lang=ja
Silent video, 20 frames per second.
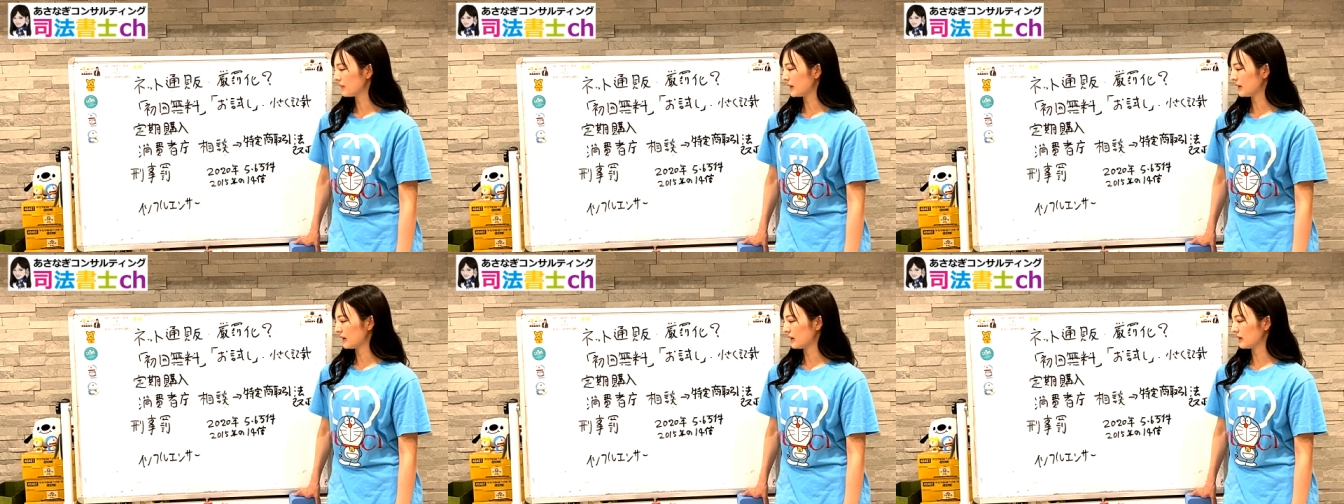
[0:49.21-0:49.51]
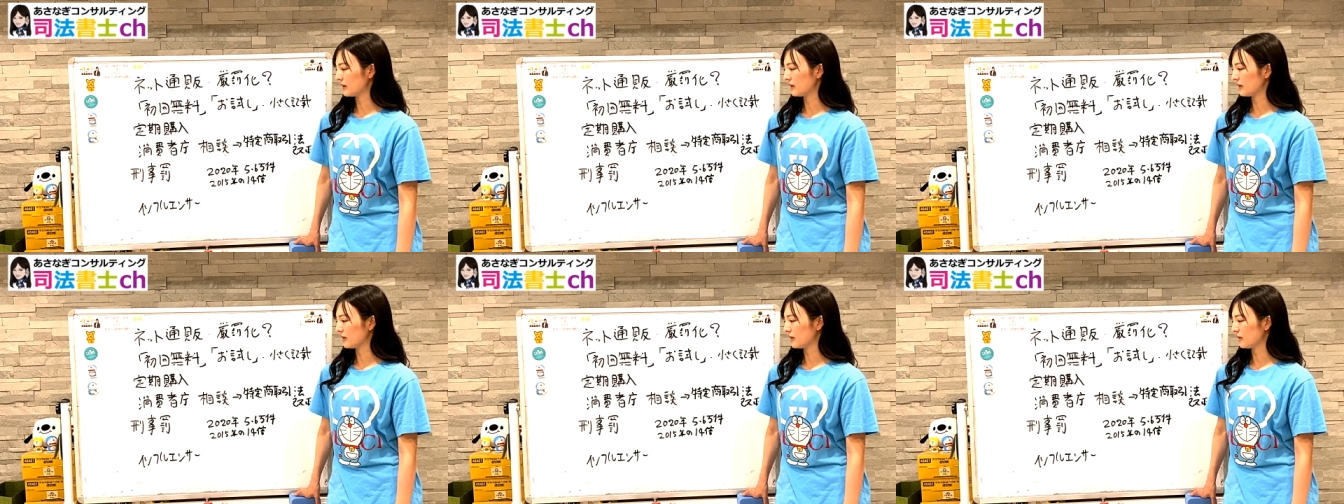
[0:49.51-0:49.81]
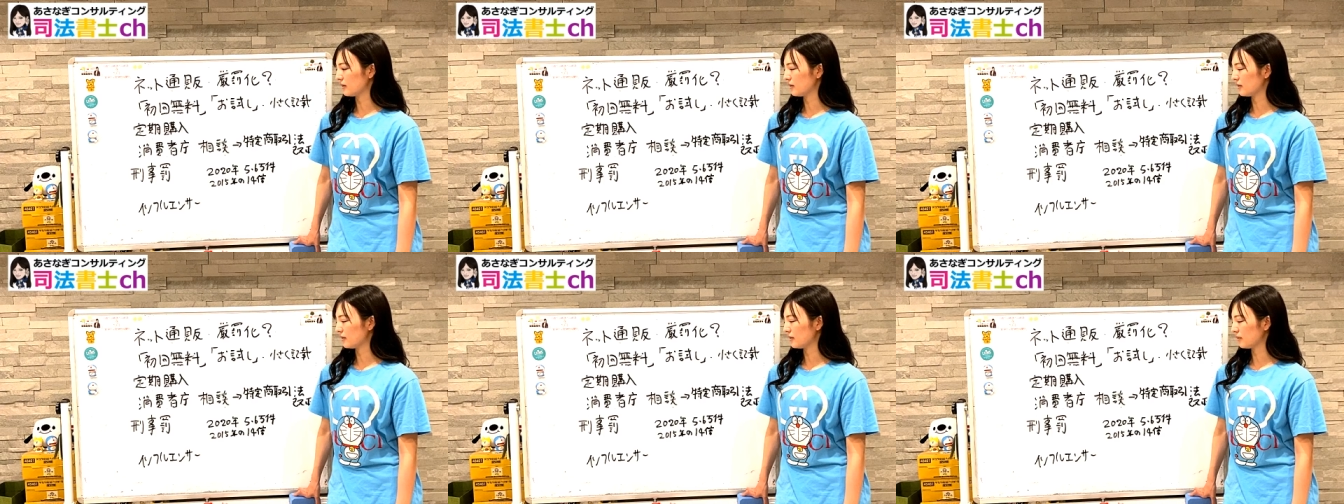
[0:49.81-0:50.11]

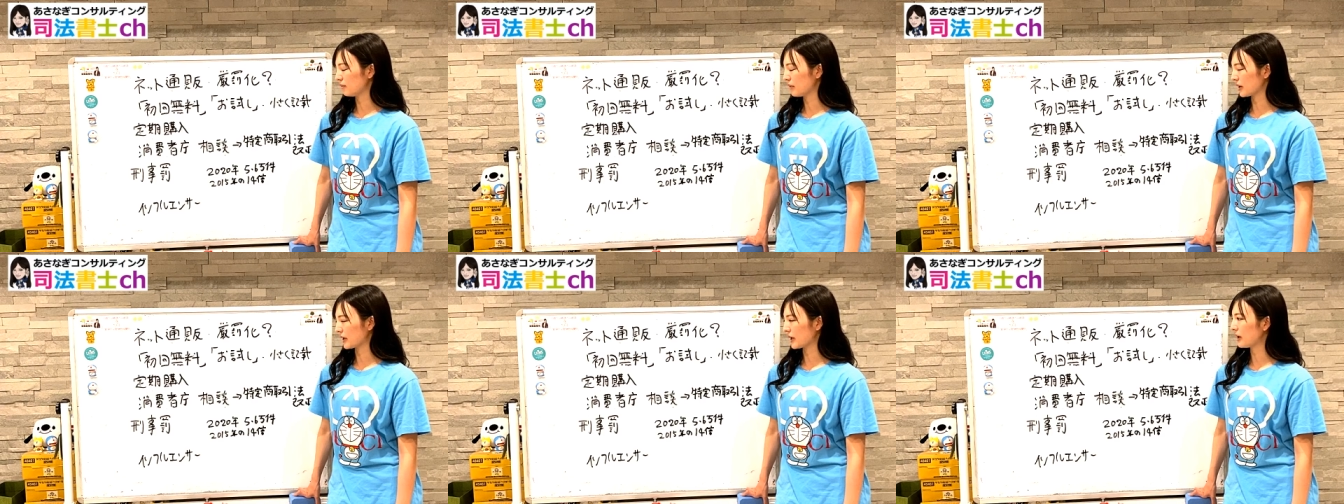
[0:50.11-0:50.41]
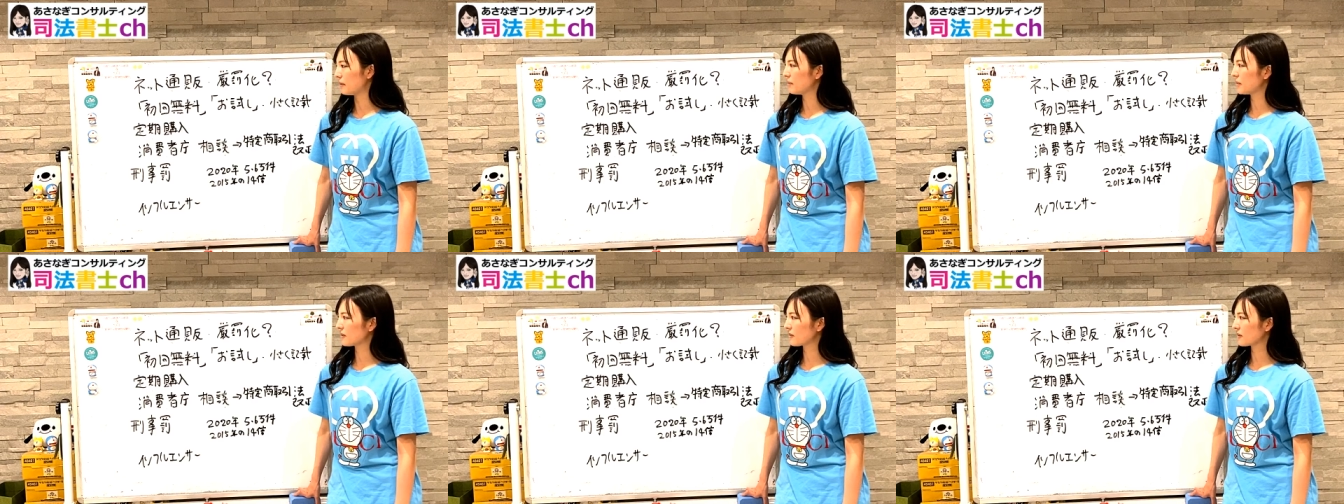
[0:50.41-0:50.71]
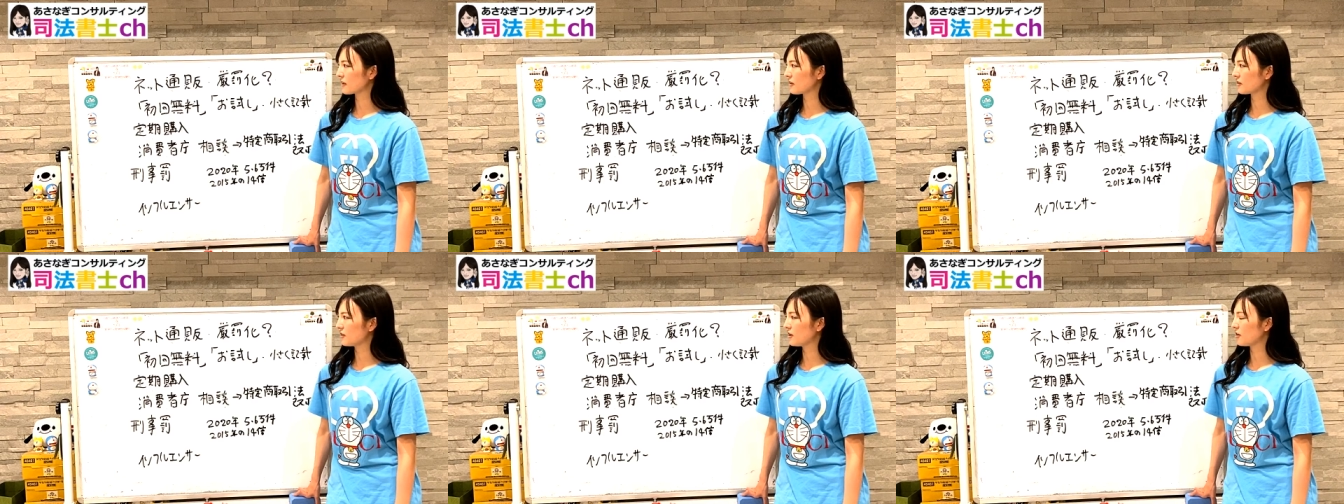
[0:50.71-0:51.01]
えーまあ、厳
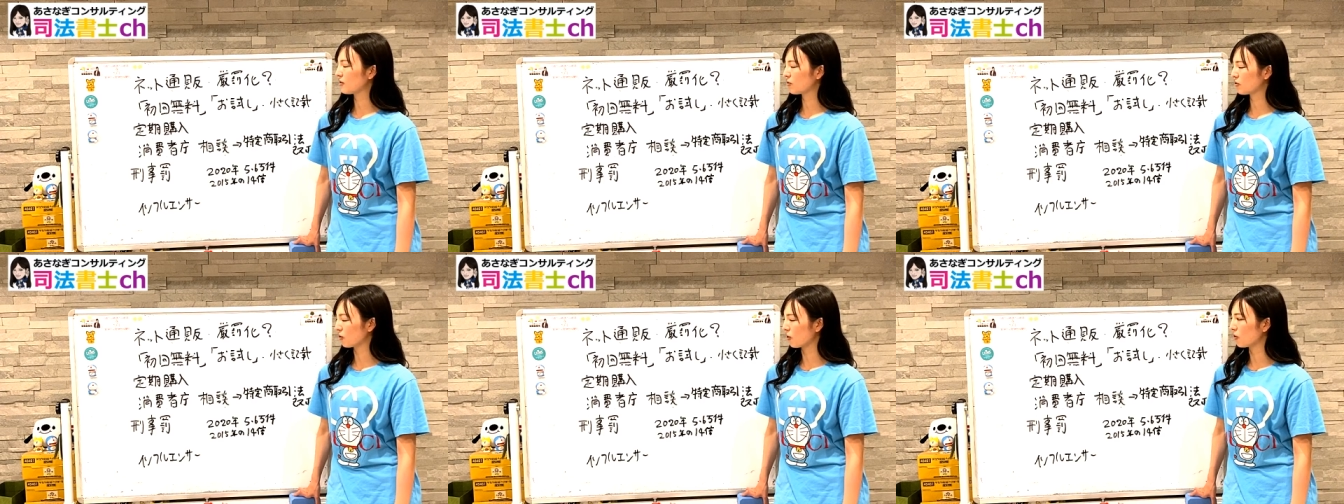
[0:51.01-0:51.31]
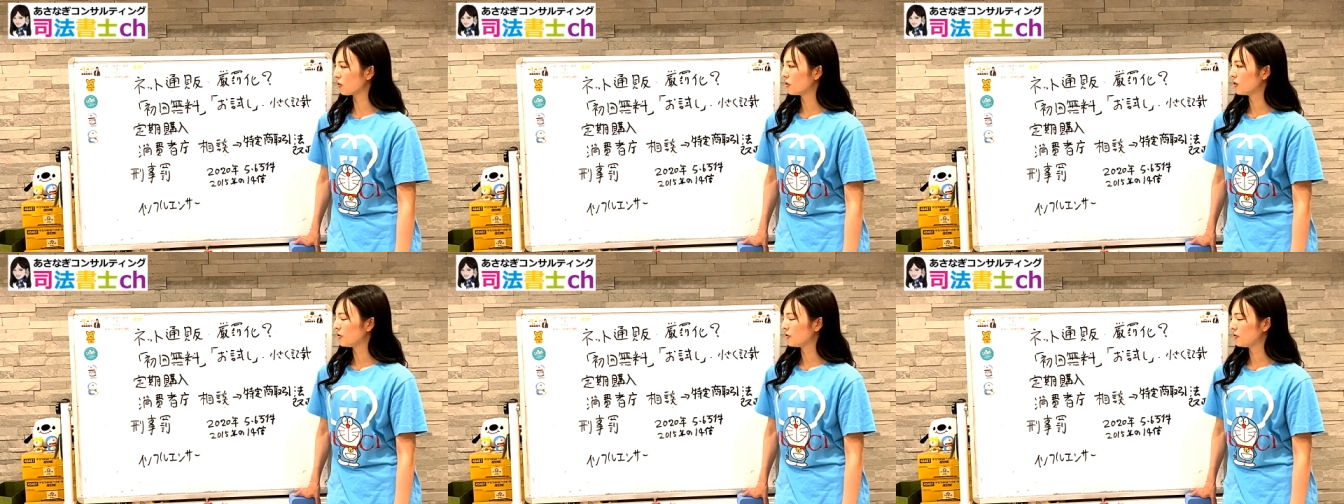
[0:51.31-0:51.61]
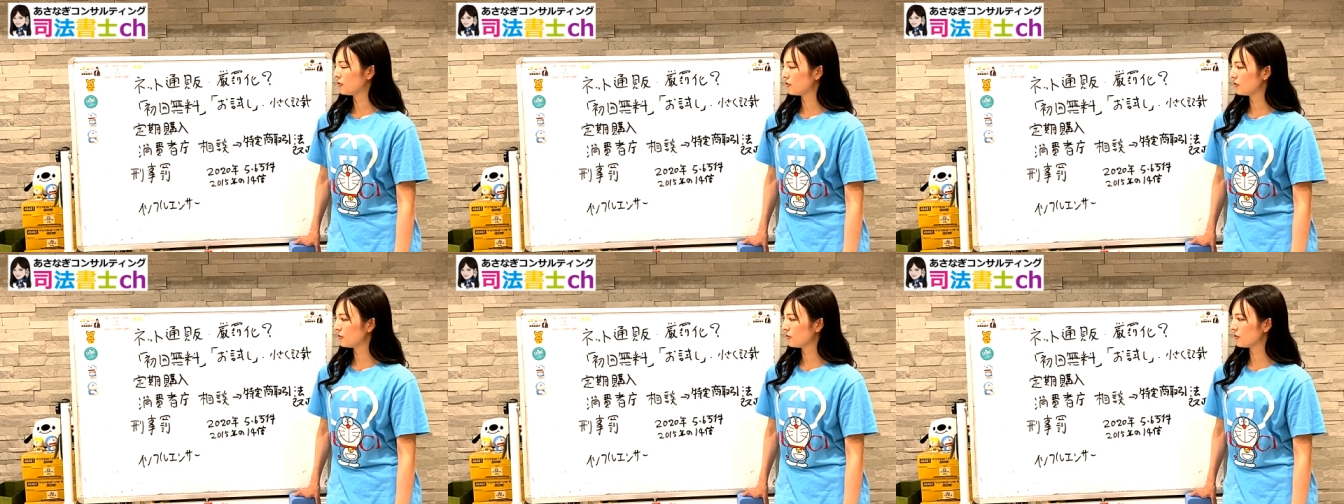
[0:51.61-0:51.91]
罰化していくと
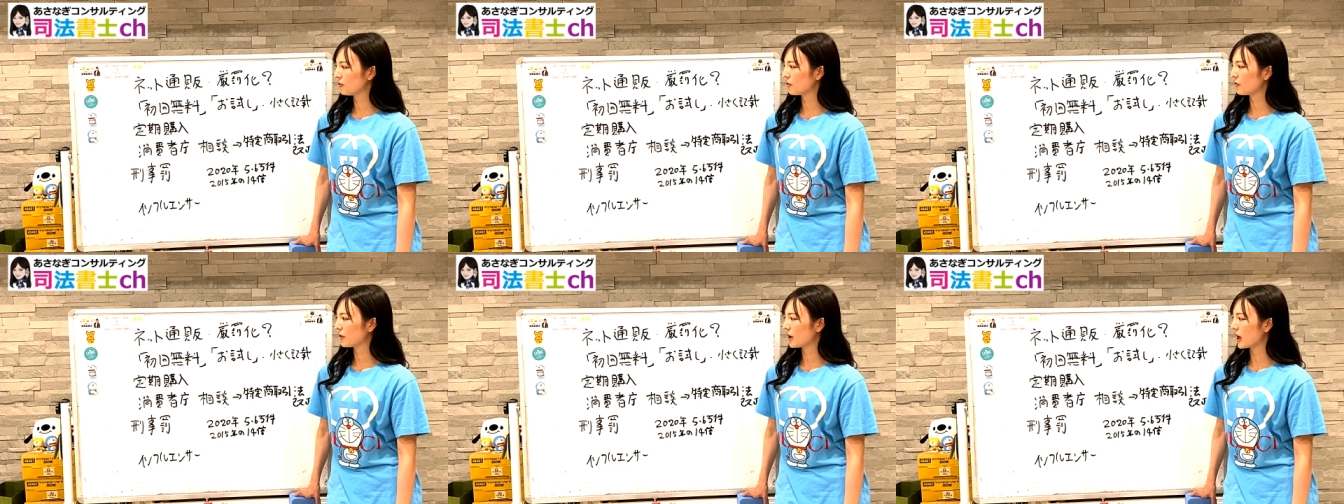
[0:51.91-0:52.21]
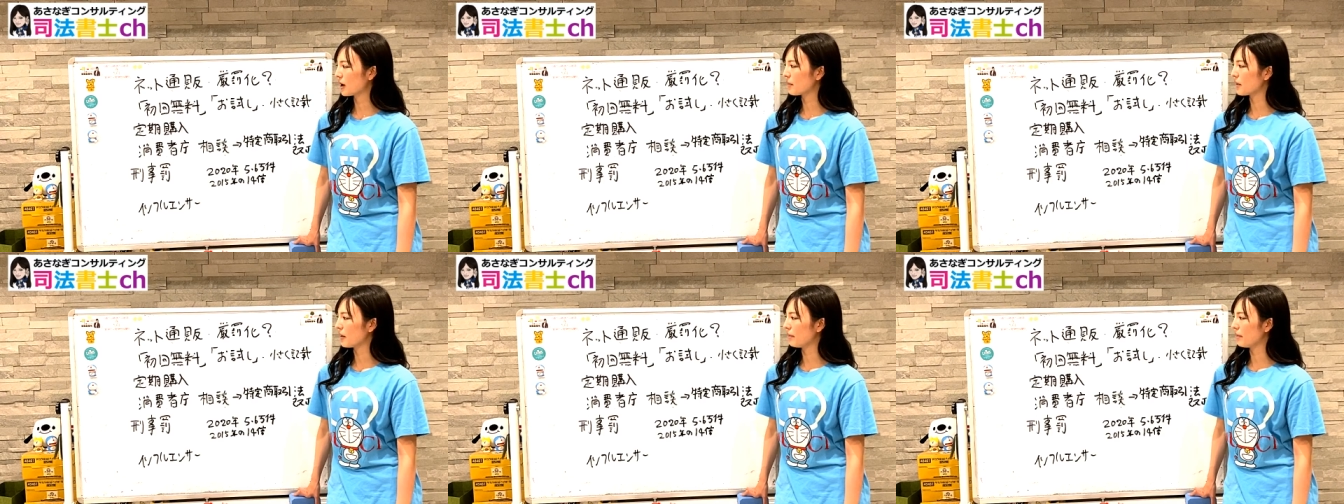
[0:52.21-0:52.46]
いうような、